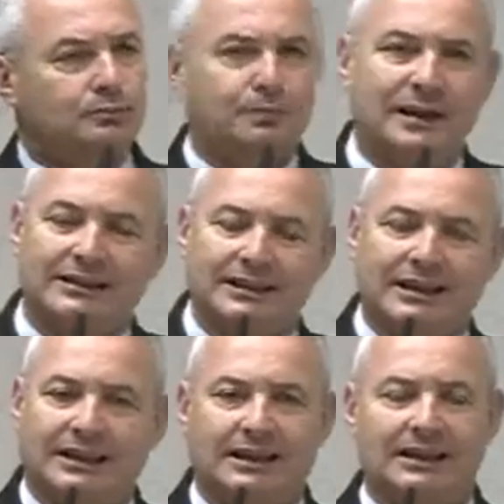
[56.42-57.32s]
é,
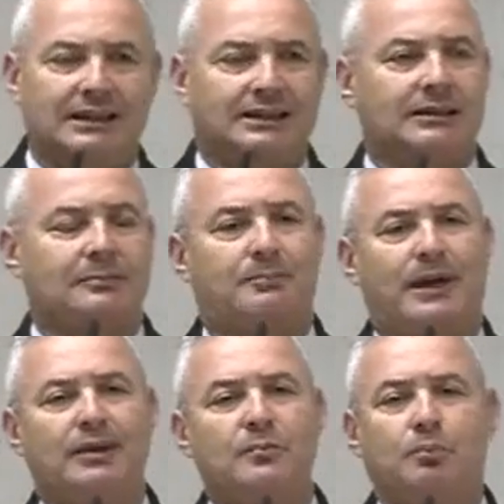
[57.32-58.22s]
é,
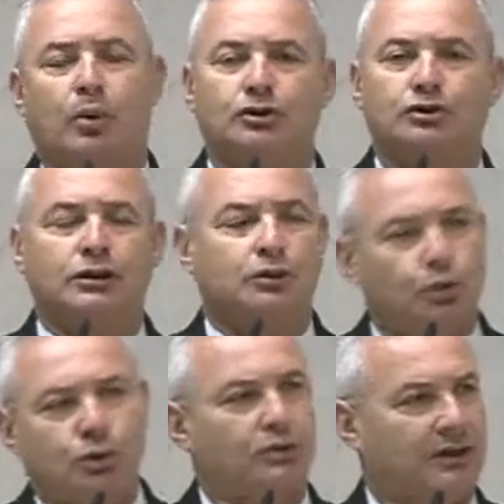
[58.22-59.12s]
paga imposto em
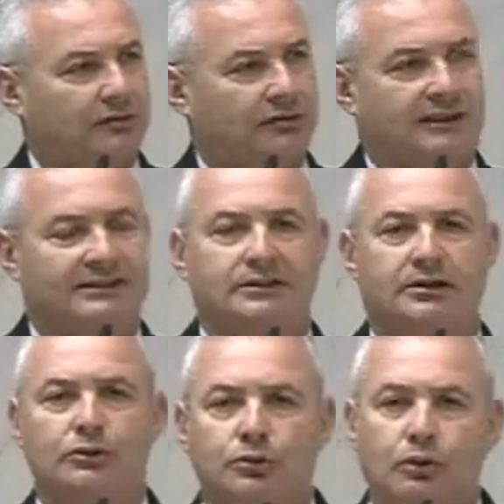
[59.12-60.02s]
tudo que ele faz.
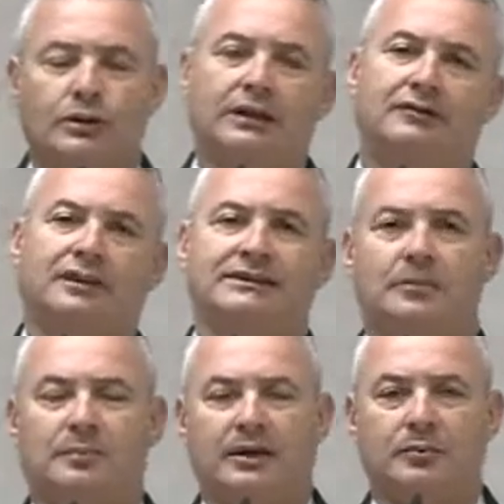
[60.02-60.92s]
Tudo que ele faz, ele
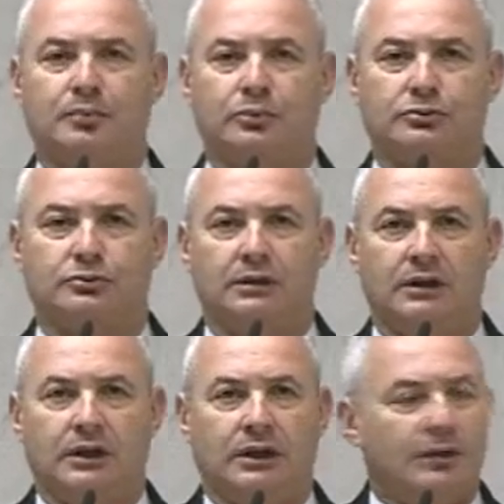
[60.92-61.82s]
paga imposto.
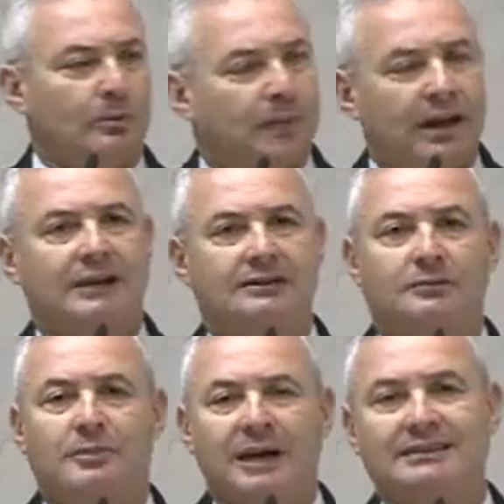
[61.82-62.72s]
E não paga, não
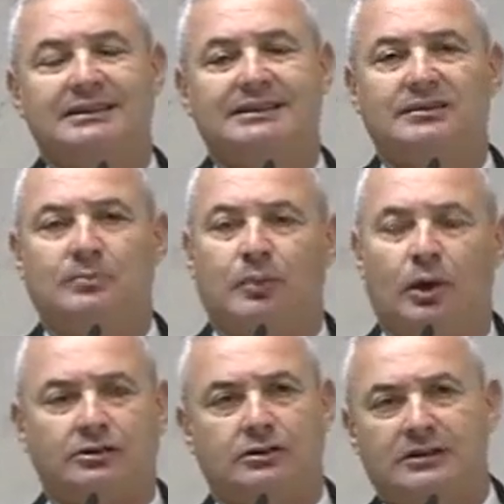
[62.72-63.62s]
basta esses
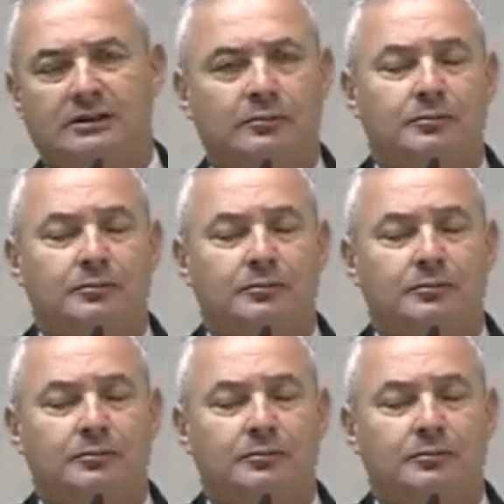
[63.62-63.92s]
impostos, né?